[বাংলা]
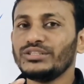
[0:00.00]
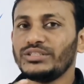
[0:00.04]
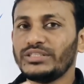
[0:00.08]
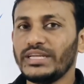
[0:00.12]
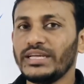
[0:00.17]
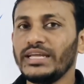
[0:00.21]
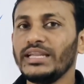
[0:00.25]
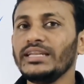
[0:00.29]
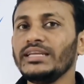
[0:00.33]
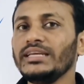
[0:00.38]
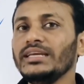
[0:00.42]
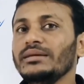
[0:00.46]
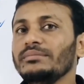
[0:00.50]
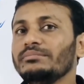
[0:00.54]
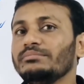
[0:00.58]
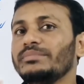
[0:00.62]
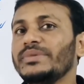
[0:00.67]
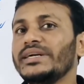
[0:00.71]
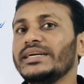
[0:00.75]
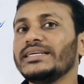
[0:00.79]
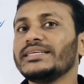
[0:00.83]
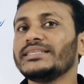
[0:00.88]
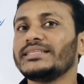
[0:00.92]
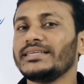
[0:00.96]

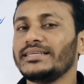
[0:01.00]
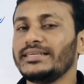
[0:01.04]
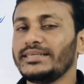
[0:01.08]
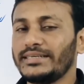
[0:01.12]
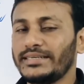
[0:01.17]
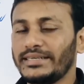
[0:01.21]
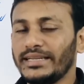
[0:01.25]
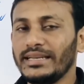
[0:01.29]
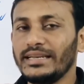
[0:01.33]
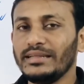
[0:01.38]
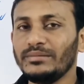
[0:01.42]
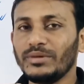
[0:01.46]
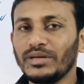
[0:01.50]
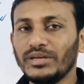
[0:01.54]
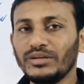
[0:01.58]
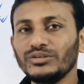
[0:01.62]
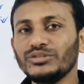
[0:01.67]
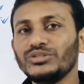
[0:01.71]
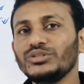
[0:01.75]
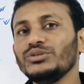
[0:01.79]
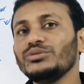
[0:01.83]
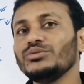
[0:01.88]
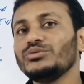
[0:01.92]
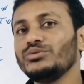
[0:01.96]
টেলিমেডিসিন টেলি মানে
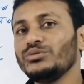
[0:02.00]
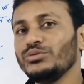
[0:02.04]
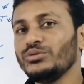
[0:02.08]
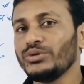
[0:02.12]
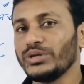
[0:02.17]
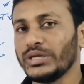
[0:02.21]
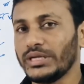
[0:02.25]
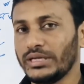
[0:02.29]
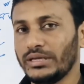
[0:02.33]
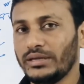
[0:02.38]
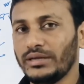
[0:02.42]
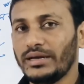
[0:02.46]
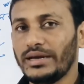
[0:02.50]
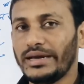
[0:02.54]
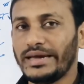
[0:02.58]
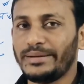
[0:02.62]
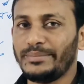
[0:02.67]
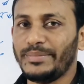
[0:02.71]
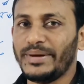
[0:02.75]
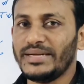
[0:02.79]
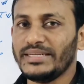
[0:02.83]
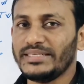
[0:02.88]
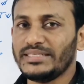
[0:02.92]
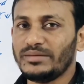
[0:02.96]
হচ্ছে দূরে আর
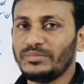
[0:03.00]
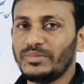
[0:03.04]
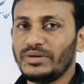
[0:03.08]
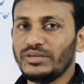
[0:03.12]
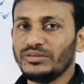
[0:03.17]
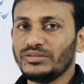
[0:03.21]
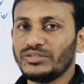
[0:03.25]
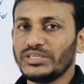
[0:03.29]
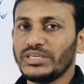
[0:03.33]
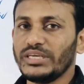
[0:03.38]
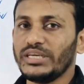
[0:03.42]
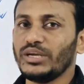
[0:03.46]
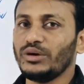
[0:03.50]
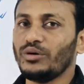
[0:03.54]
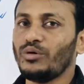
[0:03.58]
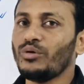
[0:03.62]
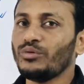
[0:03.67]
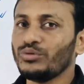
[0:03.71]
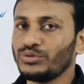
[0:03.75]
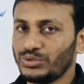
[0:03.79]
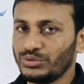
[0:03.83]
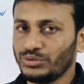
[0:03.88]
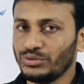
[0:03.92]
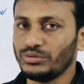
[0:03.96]
মেডিসিন মানে হচ্ছে কি
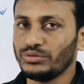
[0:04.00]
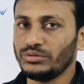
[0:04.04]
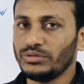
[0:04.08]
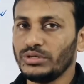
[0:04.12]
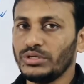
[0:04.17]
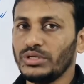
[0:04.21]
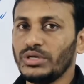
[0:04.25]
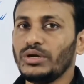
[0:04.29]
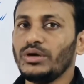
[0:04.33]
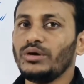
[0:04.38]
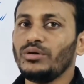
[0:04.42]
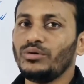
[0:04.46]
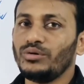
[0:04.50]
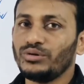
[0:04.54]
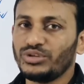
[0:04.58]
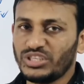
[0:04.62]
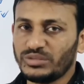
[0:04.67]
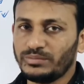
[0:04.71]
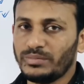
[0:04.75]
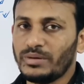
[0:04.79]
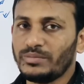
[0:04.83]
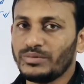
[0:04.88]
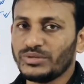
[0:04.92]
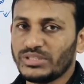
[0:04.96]
ঔষধ
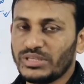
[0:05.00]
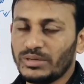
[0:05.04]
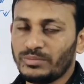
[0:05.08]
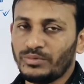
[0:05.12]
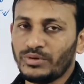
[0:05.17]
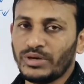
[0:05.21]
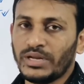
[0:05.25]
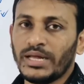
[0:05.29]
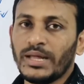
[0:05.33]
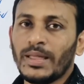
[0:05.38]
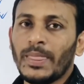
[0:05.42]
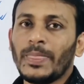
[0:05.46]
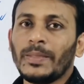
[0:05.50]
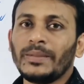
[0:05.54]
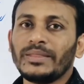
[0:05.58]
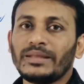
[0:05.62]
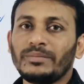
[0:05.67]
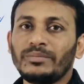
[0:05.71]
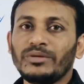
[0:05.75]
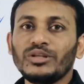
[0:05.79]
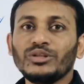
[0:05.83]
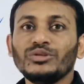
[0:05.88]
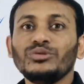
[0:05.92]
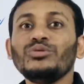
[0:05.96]
ঔষধ ব্যবস্থাপনা
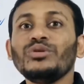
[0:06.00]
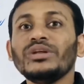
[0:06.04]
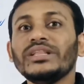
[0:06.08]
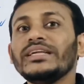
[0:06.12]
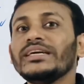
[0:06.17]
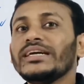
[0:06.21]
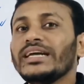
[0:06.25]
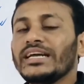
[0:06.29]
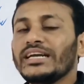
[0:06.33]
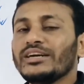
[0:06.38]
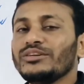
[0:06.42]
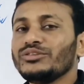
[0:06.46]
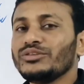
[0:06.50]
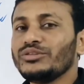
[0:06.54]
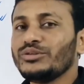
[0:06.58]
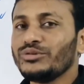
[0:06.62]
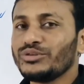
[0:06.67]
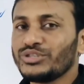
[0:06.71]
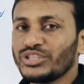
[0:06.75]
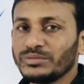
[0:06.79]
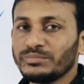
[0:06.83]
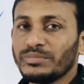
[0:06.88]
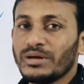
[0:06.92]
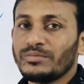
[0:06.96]
মানে দূরে থেকে কেউ যদি
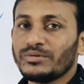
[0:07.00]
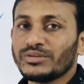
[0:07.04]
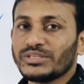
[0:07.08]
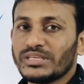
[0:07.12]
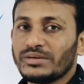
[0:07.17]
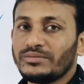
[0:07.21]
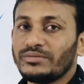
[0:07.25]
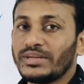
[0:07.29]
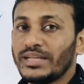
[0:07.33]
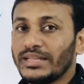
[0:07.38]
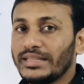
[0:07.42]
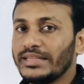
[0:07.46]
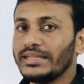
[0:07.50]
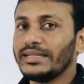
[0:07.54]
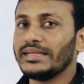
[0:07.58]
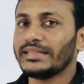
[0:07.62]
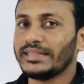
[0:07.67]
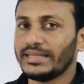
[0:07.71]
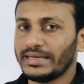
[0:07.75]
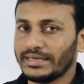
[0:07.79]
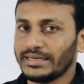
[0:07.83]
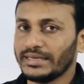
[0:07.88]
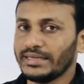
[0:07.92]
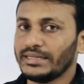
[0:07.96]
ওষুধ ব্যবস্থাপনা দিয়ে
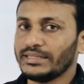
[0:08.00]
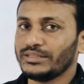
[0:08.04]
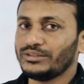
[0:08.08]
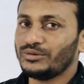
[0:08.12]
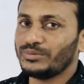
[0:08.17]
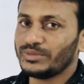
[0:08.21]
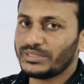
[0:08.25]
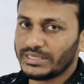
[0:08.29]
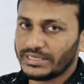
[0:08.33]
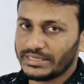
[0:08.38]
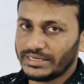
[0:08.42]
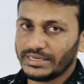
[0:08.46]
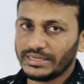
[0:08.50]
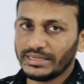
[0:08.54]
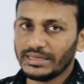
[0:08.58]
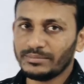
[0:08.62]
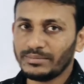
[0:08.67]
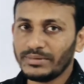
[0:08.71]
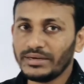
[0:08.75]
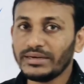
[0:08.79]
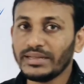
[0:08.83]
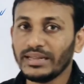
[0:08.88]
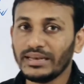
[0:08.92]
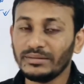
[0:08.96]
থাকে তবে সেটাকে
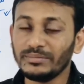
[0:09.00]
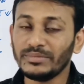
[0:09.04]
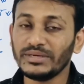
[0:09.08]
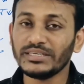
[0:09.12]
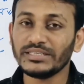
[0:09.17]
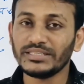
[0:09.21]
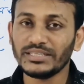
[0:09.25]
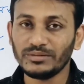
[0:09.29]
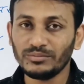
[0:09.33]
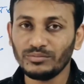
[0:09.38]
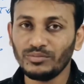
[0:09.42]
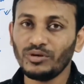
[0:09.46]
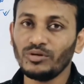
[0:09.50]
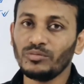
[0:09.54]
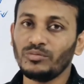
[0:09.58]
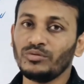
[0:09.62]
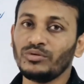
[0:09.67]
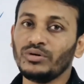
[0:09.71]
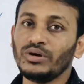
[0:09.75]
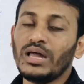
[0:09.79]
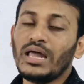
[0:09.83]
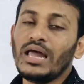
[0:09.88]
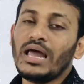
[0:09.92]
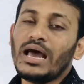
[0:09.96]
আমরা টেলিমেডিসিন
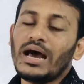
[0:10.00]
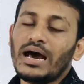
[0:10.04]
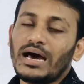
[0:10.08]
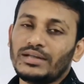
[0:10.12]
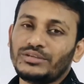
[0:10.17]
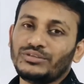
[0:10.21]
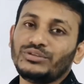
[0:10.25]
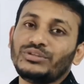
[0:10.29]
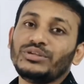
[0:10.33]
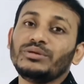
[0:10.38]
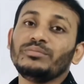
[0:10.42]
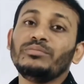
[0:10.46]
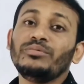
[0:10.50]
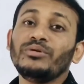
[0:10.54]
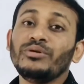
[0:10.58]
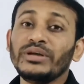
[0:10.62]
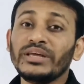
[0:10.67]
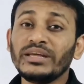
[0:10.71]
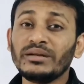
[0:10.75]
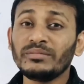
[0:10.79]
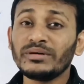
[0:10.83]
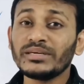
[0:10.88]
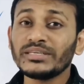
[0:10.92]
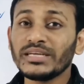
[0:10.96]
বলবো আর যদি
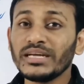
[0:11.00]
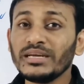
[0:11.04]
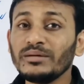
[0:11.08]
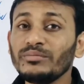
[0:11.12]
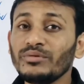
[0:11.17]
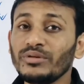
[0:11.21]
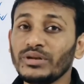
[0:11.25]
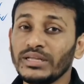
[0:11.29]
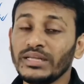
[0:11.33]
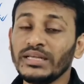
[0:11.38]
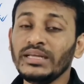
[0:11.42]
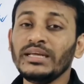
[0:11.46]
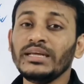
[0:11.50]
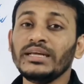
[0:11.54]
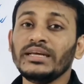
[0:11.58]
বইয়ের বাসায় বলি